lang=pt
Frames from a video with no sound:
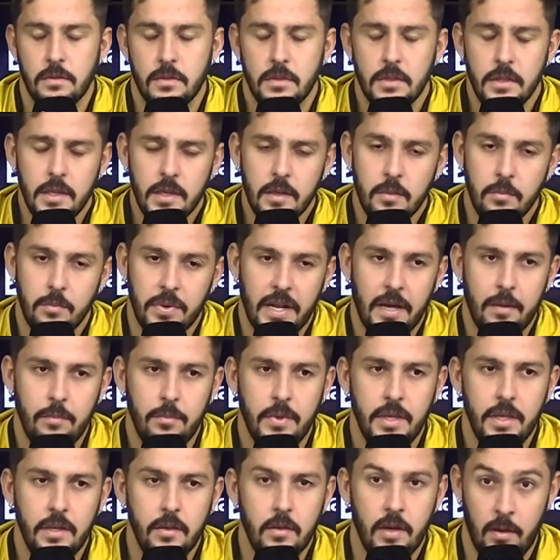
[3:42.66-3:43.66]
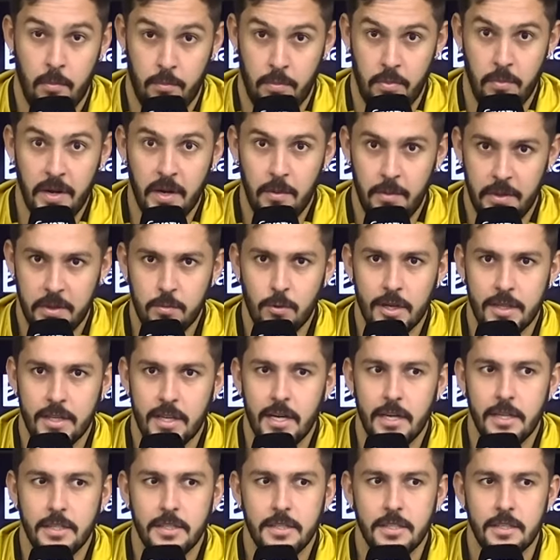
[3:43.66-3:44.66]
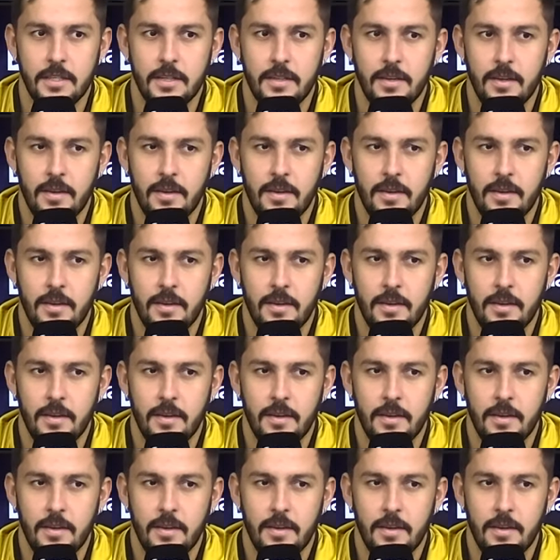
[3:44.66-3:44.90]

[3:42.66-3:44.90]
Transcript: Sim, para mim, é, primeiramente, boa tarde.